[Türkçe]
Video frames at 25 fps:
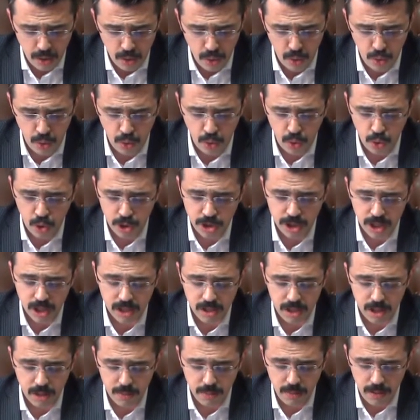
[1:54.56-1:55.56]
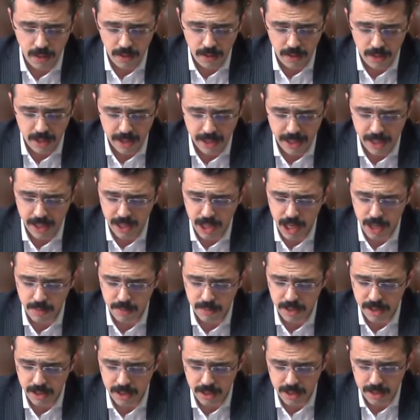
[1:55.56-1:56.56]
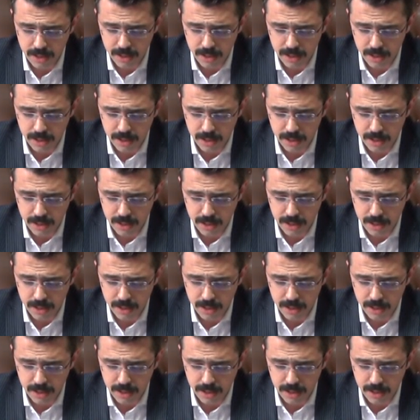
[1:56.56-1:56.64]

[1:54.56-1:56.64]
Öyle olacak tabi. Nedenmiş?